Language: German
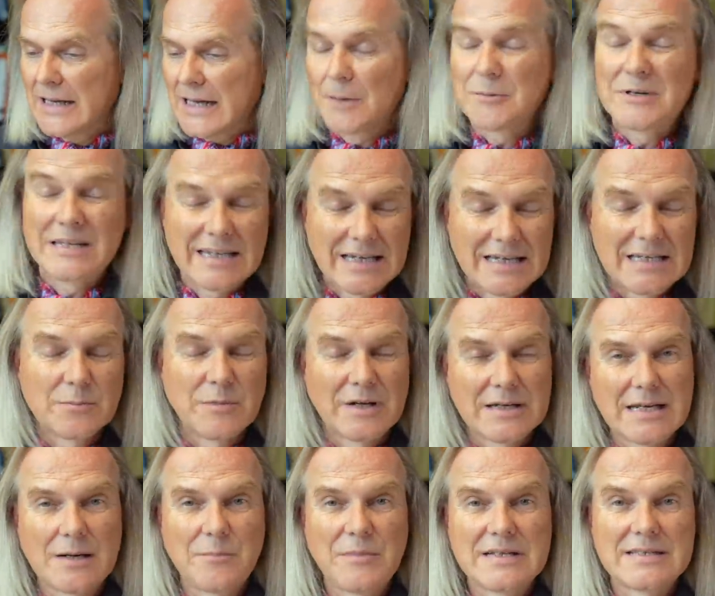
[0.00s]
Aber den kannte
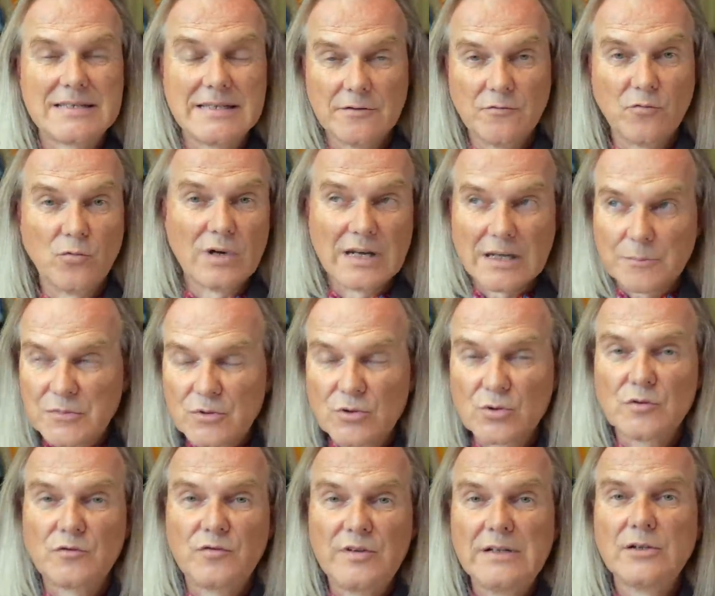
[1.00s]
man damals sehr wohl, hat
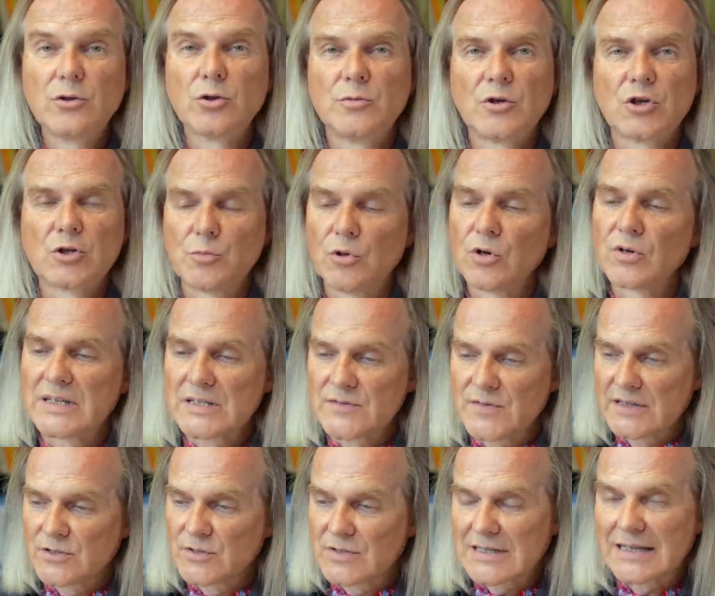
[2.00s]
natürlich viel drüber gesprochen. Das
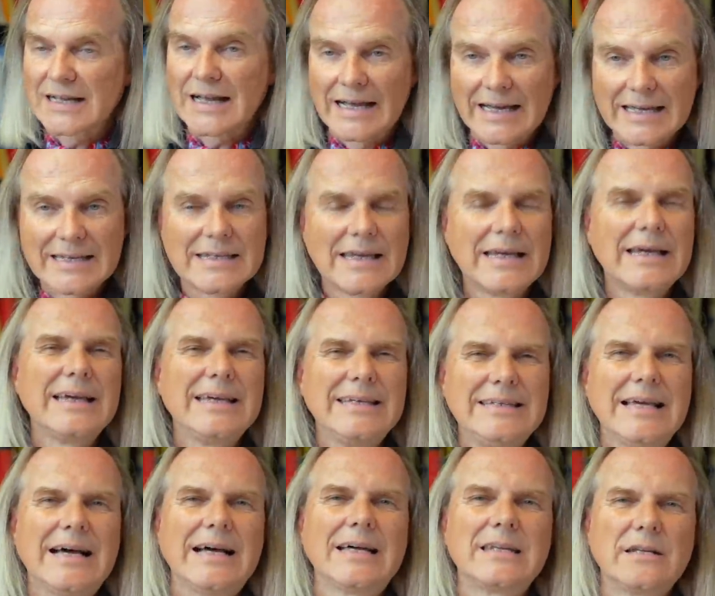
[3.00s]
war sozusagen ein
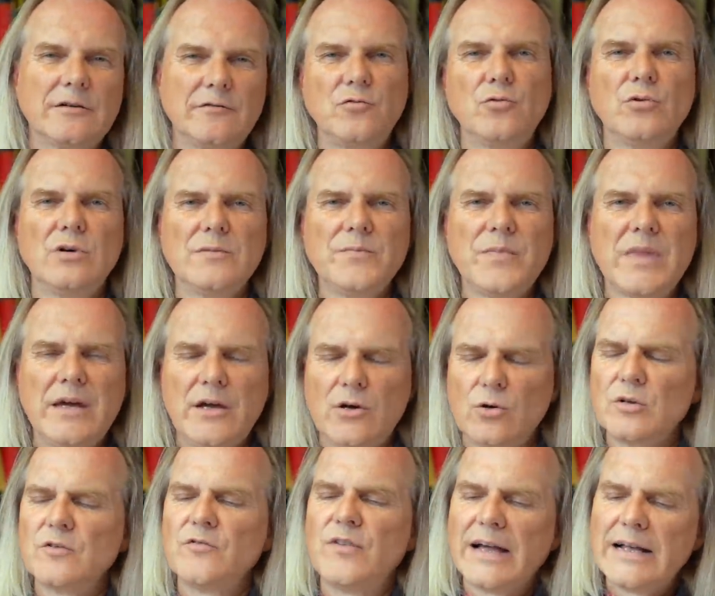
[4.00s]
Jahr davor.
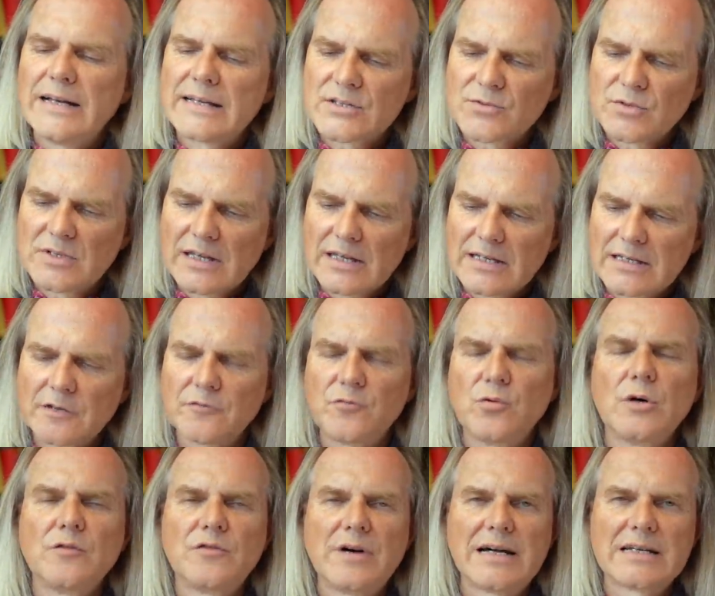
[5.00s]
Und weil das so direkt
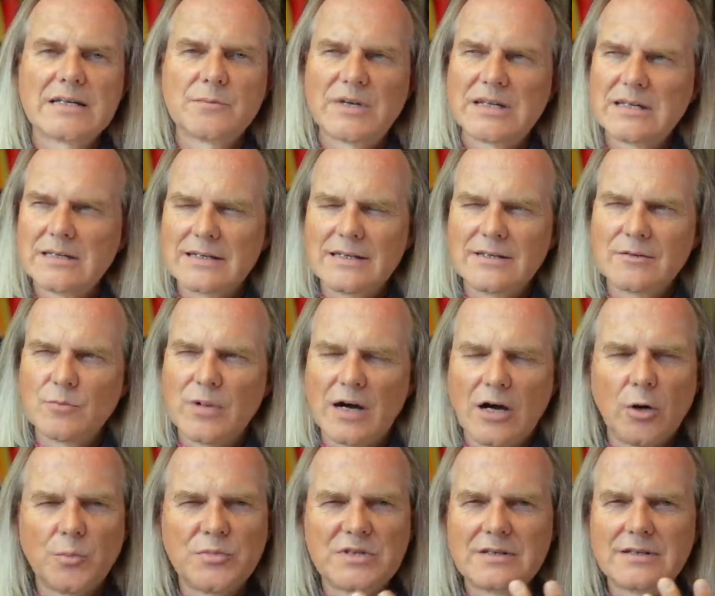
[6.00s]
davor war, hatte man
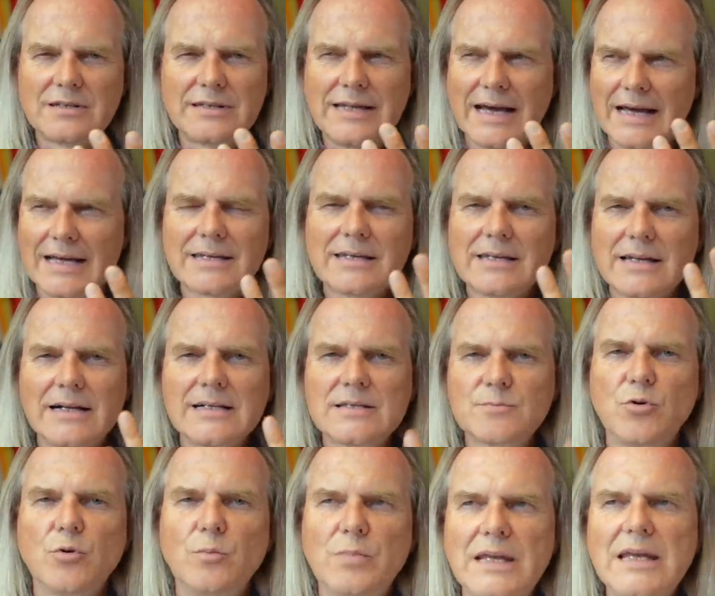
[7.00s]
überhaupt Daten als
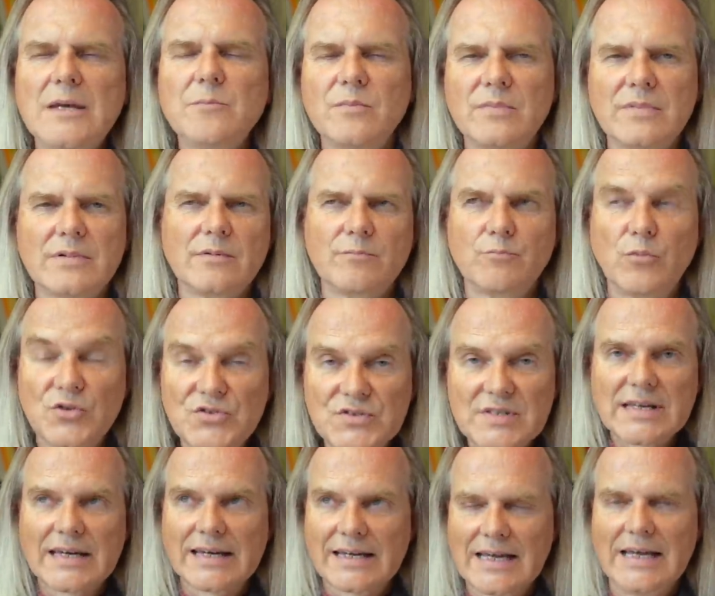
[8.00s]
Problem
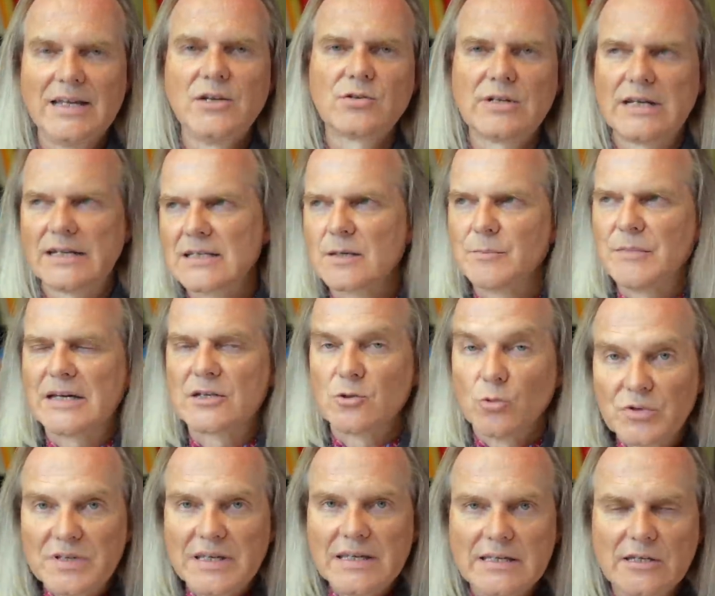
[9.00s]
plötzlich erkannt und hat gemerkt,
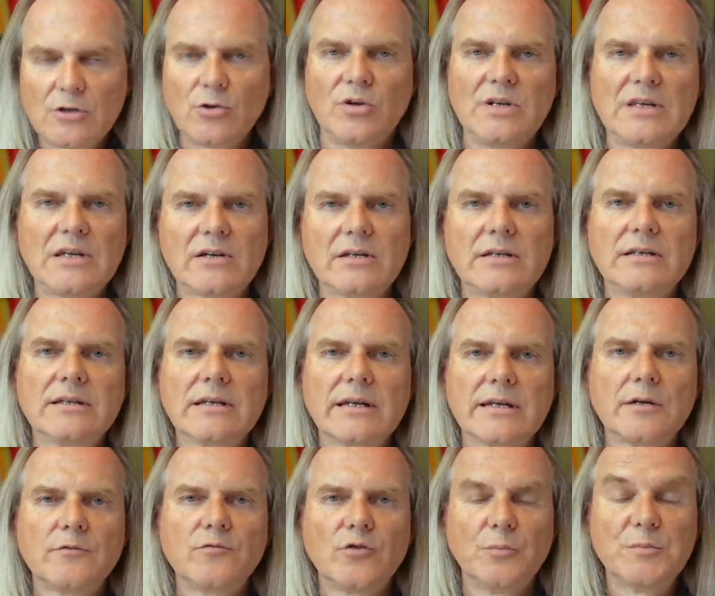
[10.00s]
ui, oh die können ja auch in
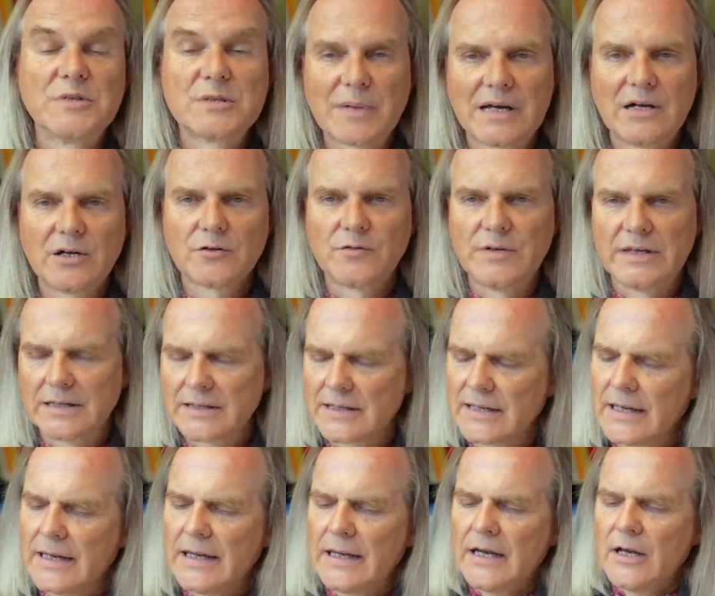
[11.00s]
irgendeiner Form missbraucht werden.
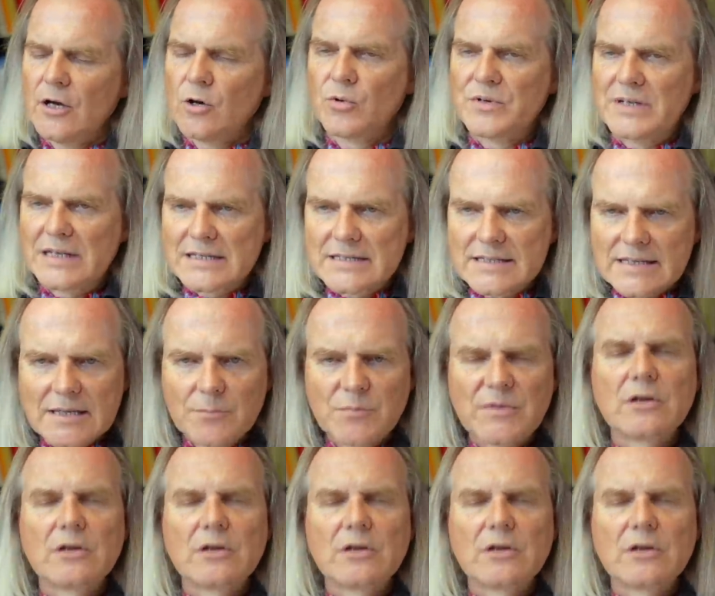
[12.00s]
Und das ist eben